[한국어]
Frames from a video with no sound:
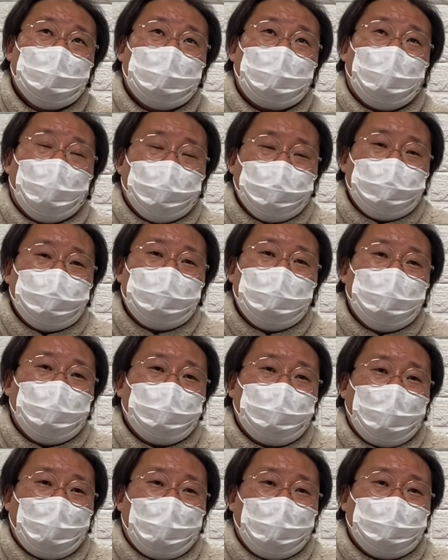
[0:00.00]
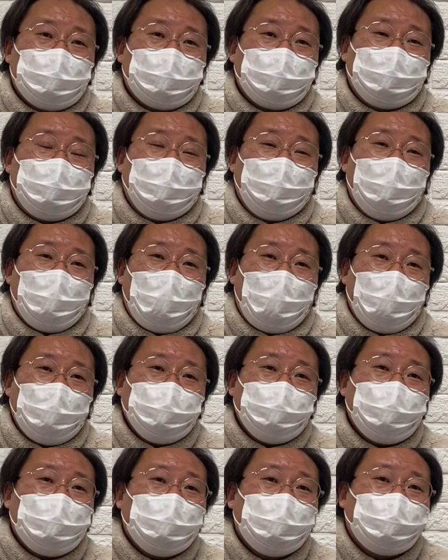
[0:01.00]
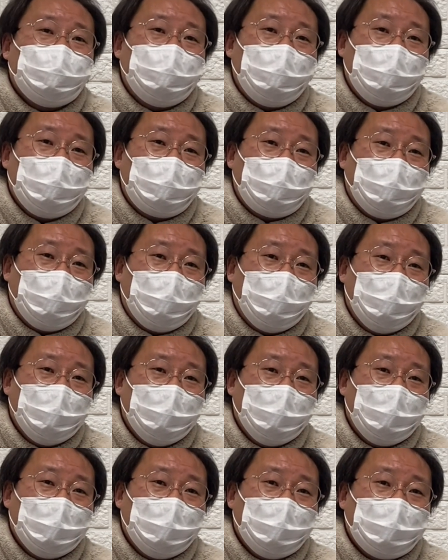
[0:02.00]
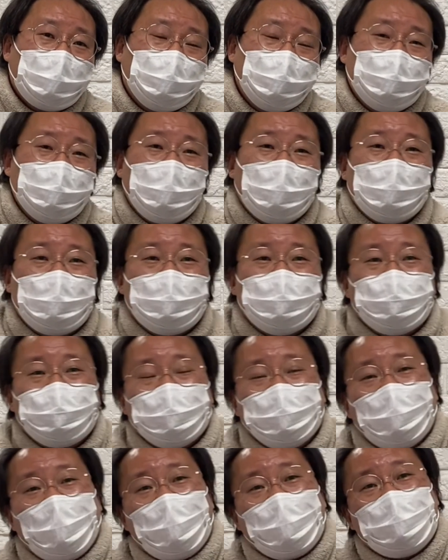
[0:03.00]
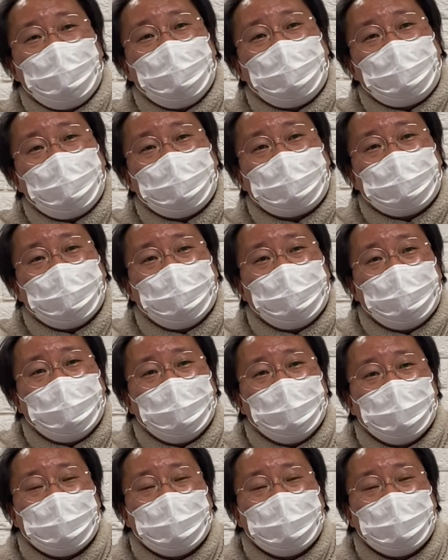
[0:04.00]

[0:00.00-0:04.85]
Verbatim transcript: 거동을 못해가지고 집에 하루 종일 누워있고 그분한테 무슨 낙이 있겠어요.